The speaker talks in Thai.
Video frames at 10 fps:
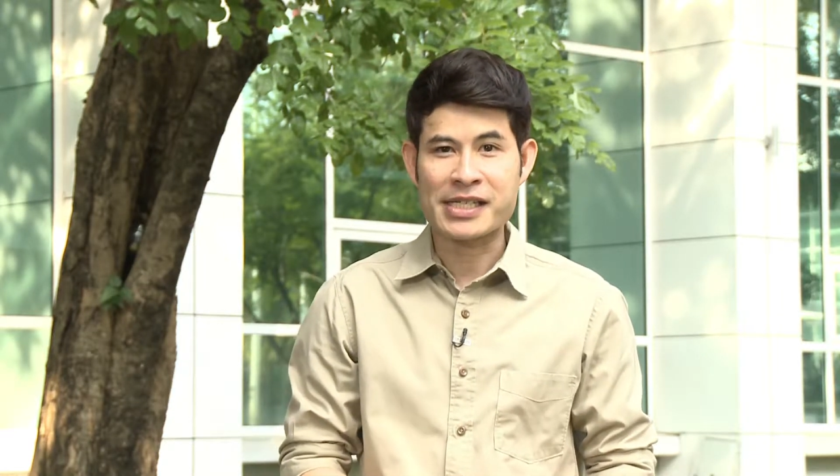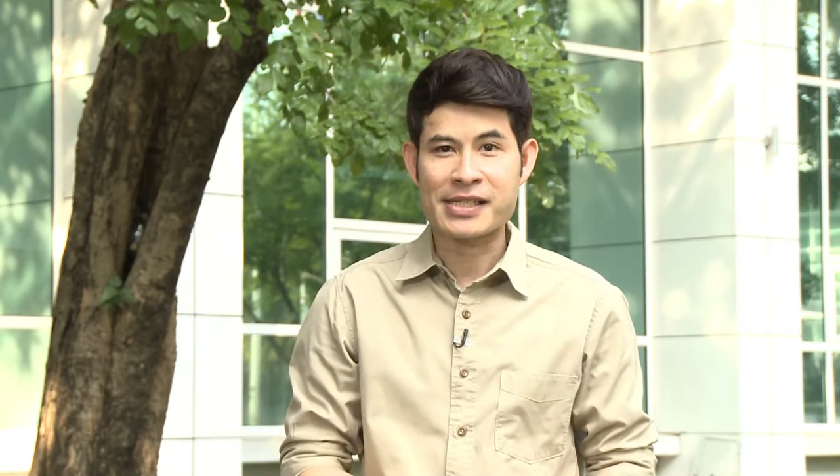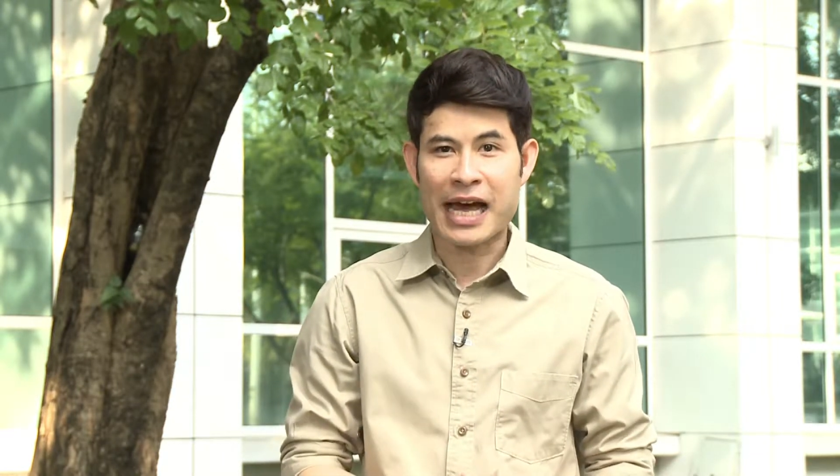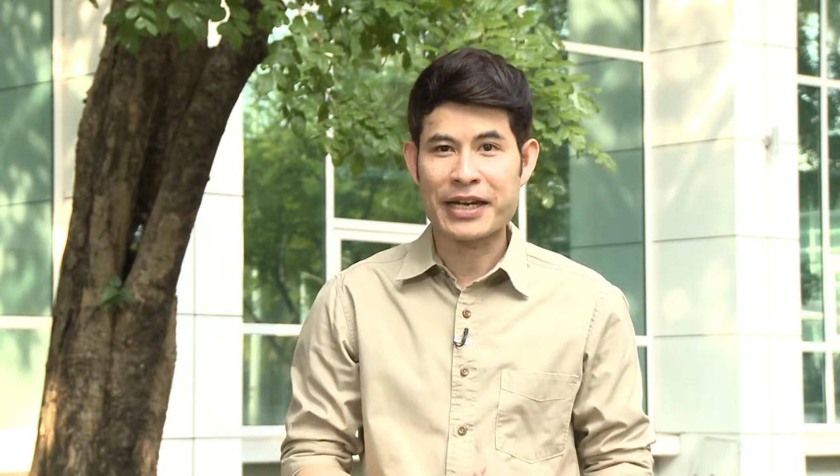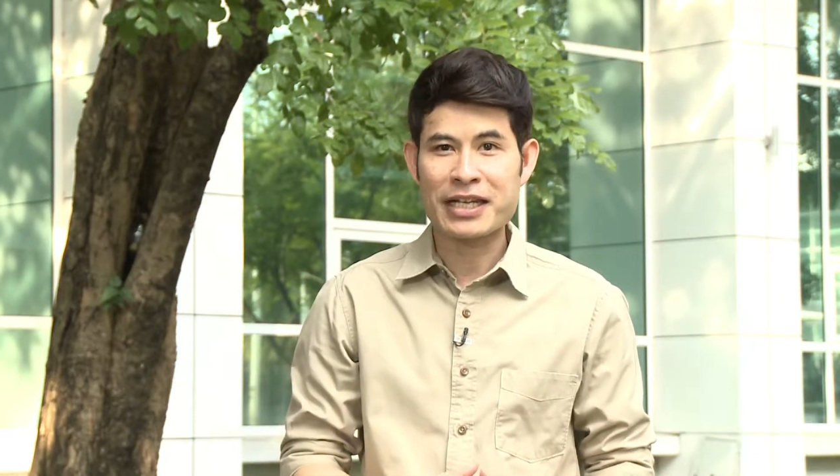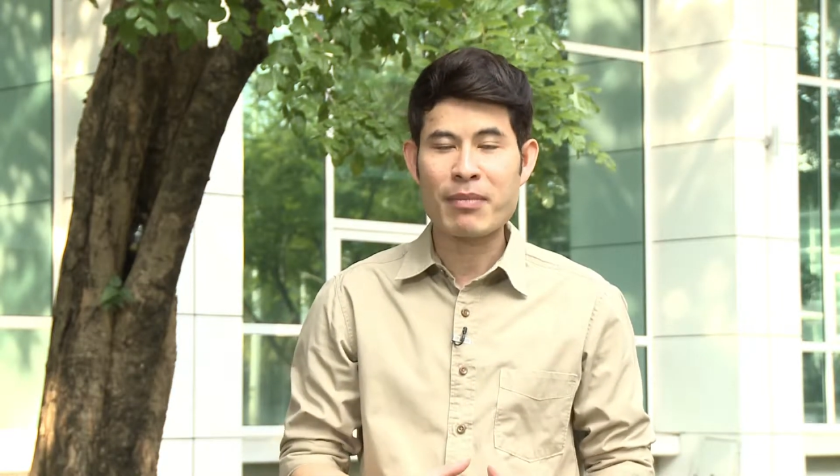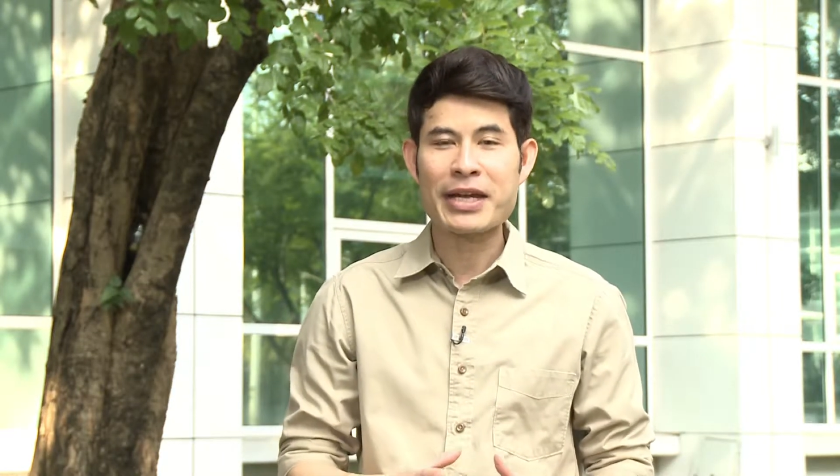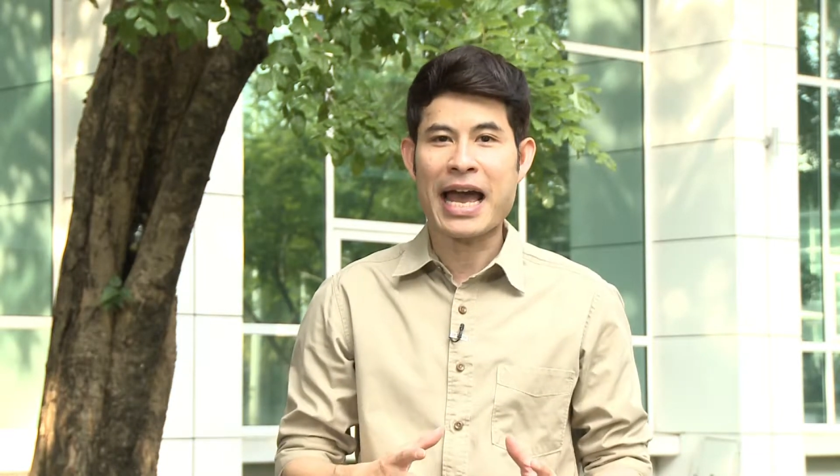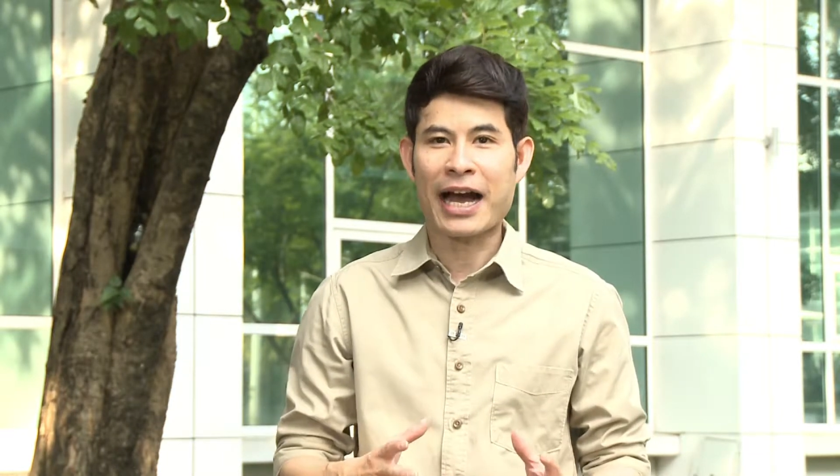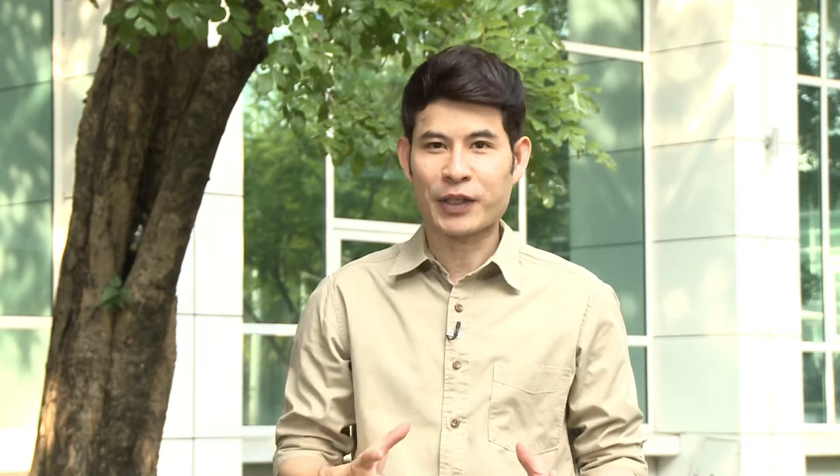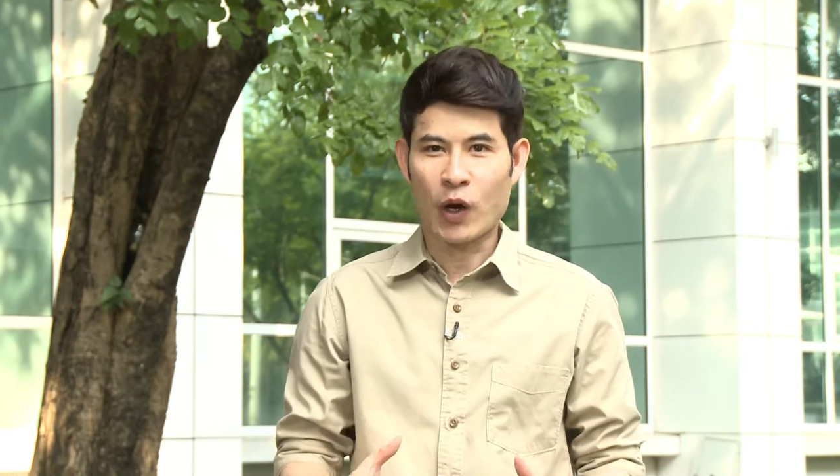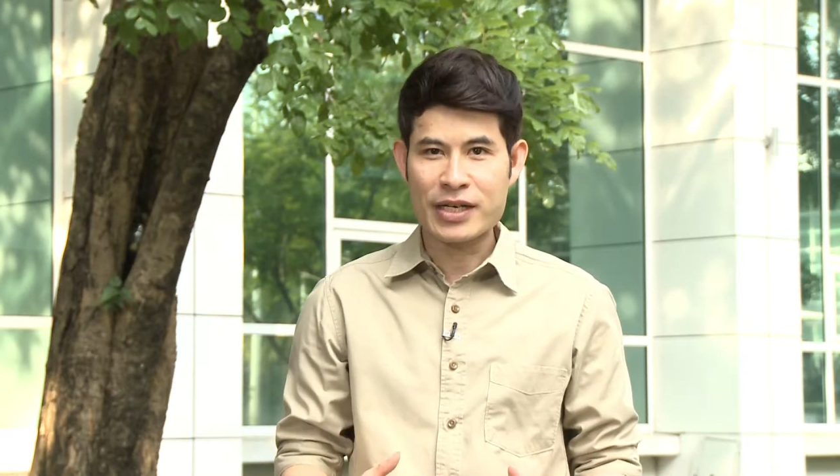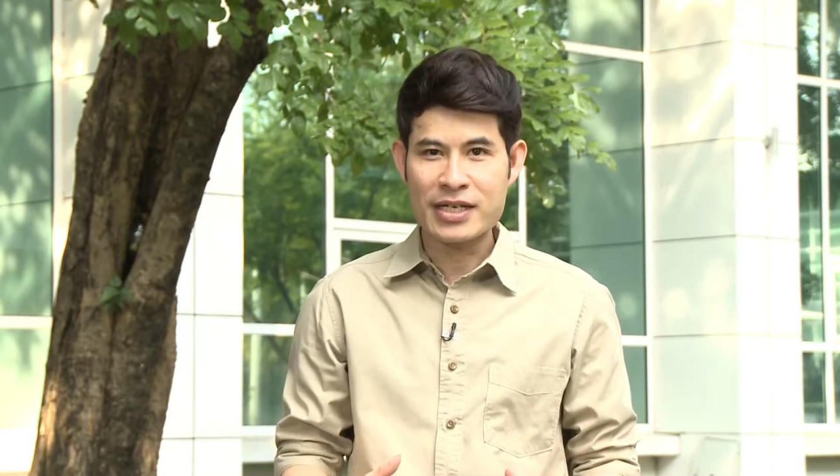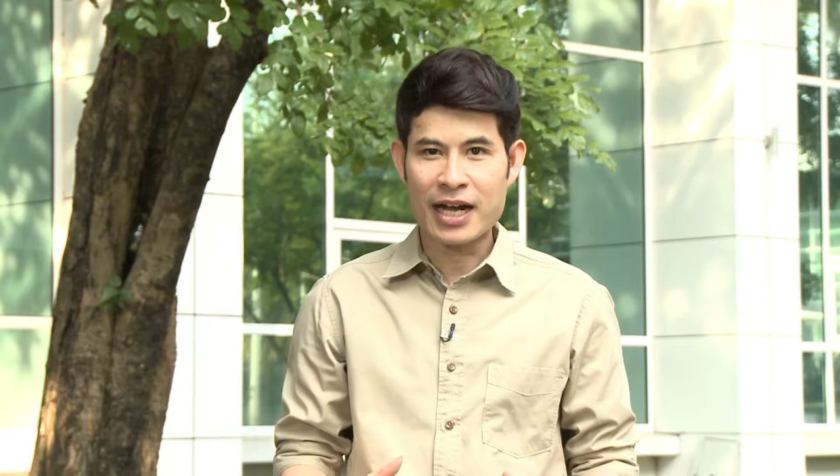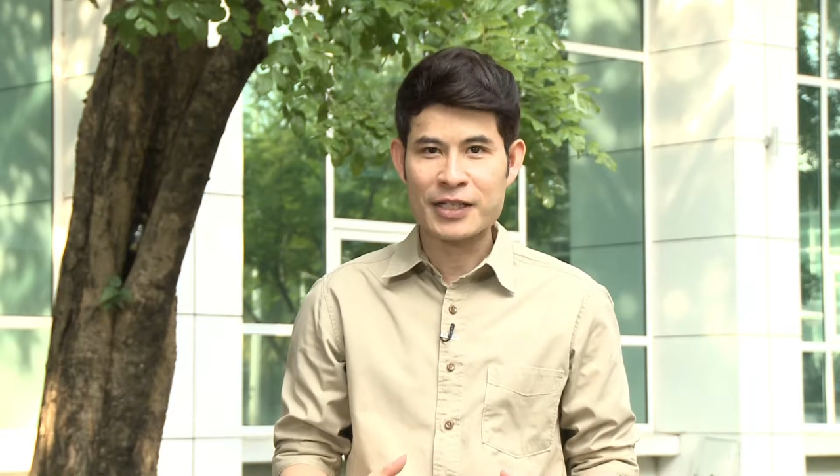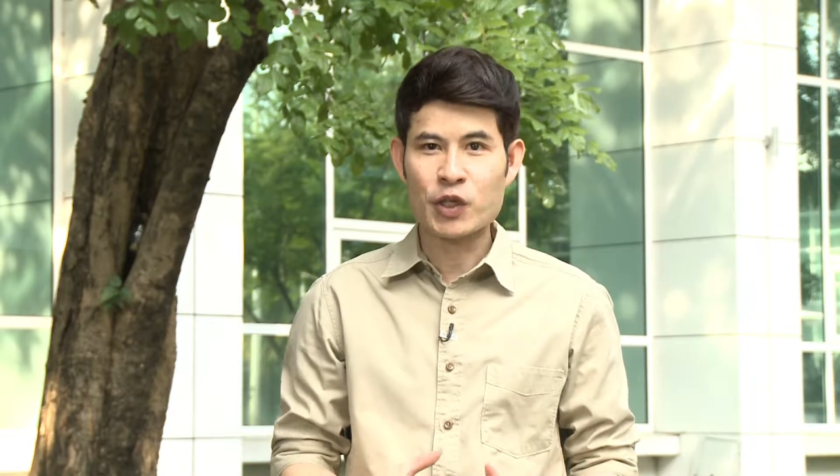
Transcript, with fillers: ศึกษานี้มาอย่างต่อเนื่อง